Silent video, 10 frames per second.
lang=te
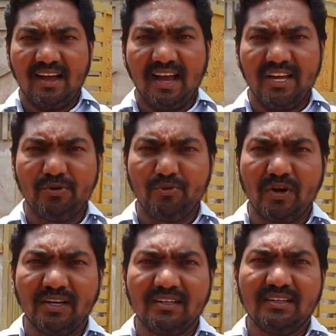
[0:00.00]
హాయ్
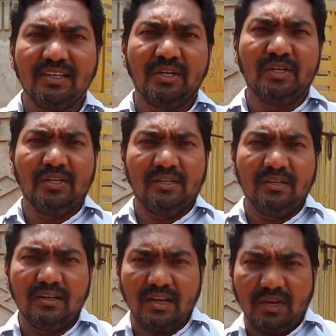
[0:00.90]
ఎవ్రీవన్
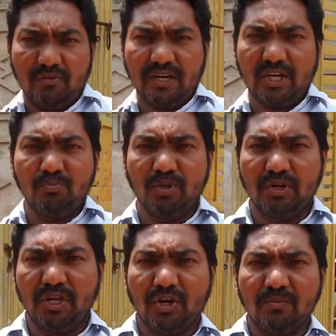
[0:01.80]
వెల్కమ్ టు
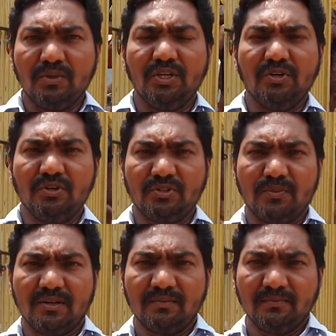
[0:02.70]
రిగ్రోప్ ఈరోజు
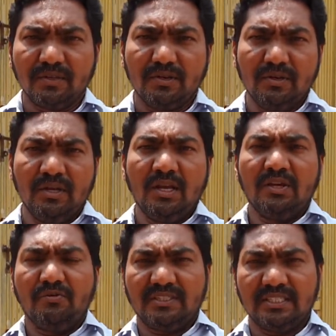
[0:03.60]
మనం
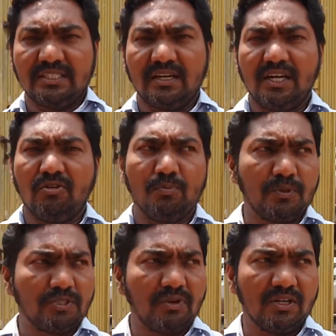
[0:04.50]
వశిష్ట
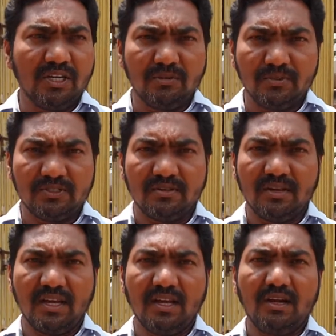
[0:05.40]
డెవలపర్స్ వారు
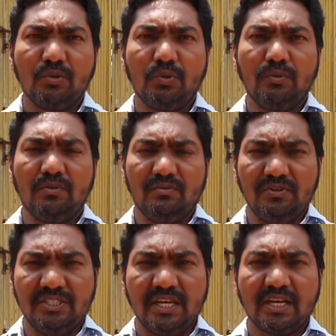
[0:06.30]
నిర్మిస్తున్న
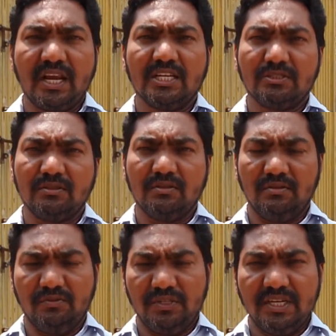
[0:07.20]
విజయ క్లాస్
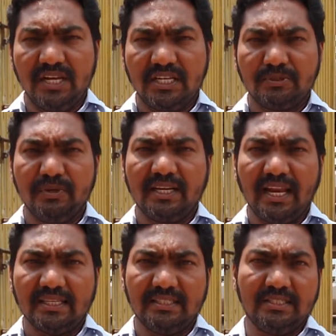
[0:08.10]
విజయలక్ష్మి
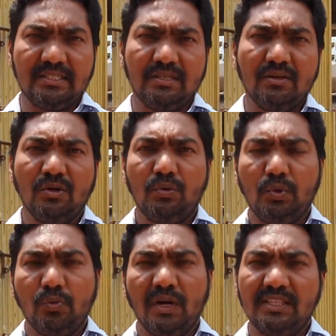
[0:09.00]
క్లాసిక్స్
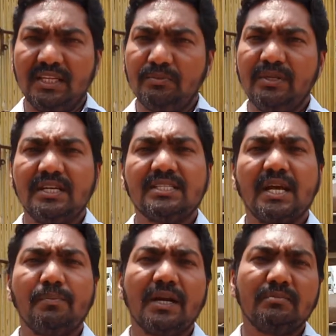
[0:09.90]
టూ అండ్ త్రీ
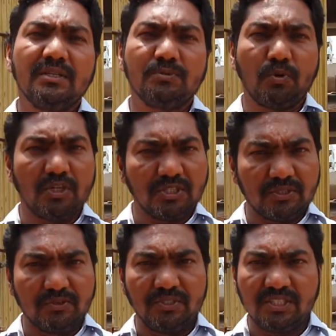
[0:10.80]
బిహెచ్కే అపార్ట్మెంట్స్
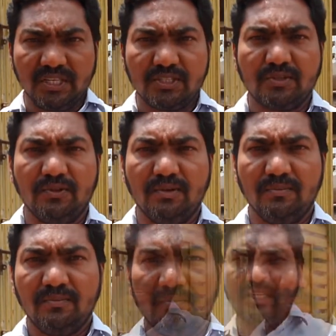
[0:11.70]
ప్రాజెక్ట్ గురించి తెలుసుకుందాం
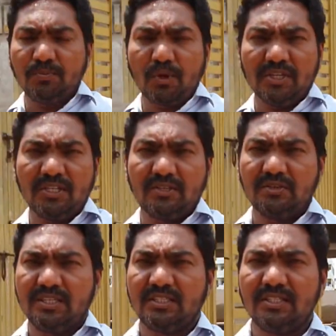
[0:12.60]
ఈ ప్రాజెక్ట్
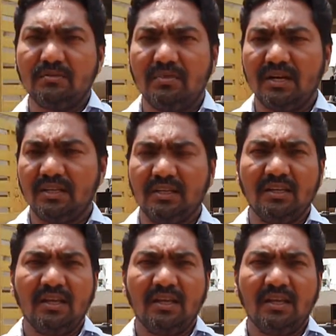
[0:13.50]
వచ్చేసి మనకి